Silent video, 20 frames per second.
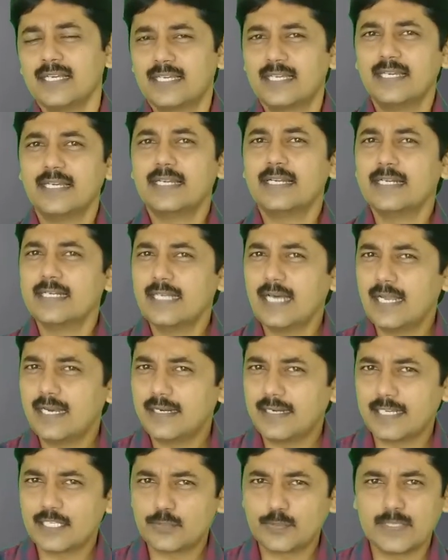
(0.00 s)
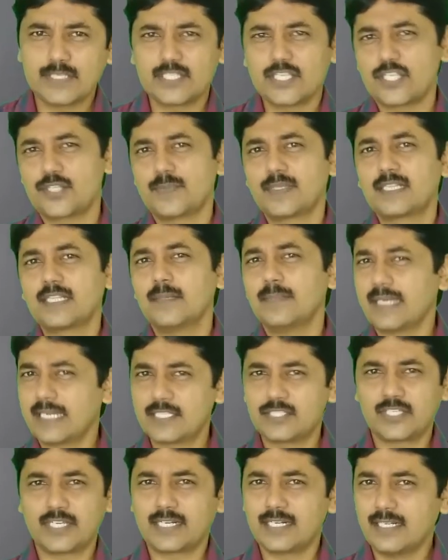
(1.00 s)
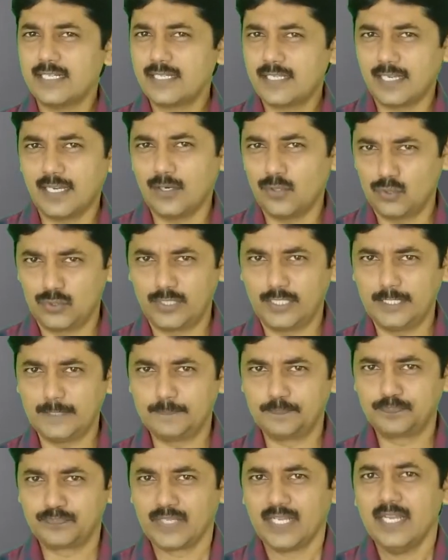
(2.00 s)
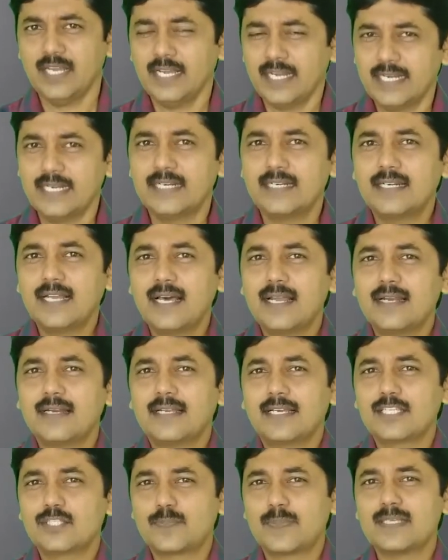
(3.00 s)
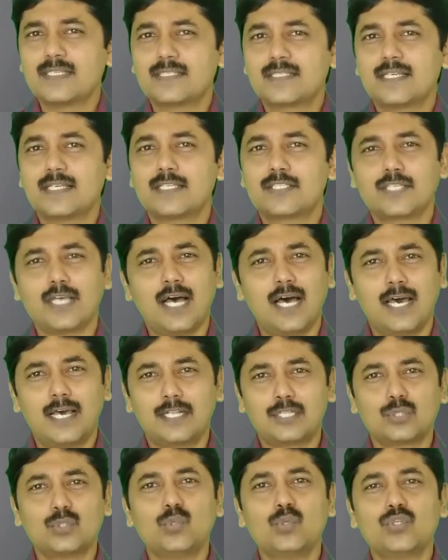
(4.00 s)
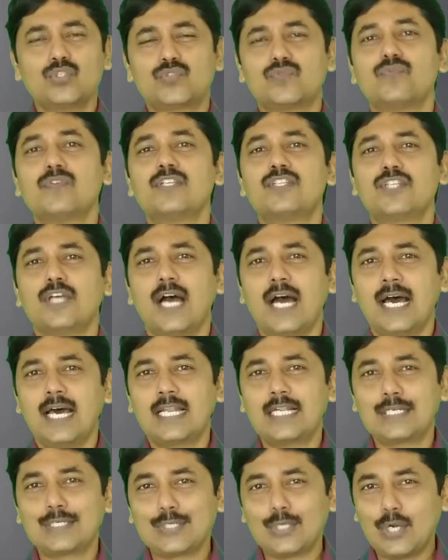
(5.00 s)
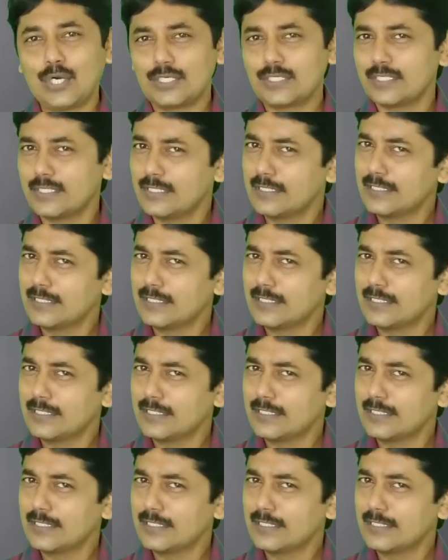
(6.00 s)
कि इनडायरेक्ट एक्सपेंसेस मतलब एग्जैक्टली exactly क्या होता है इनडायरेक्ट एक्सपेंसेस आर दोज विच आर नॉट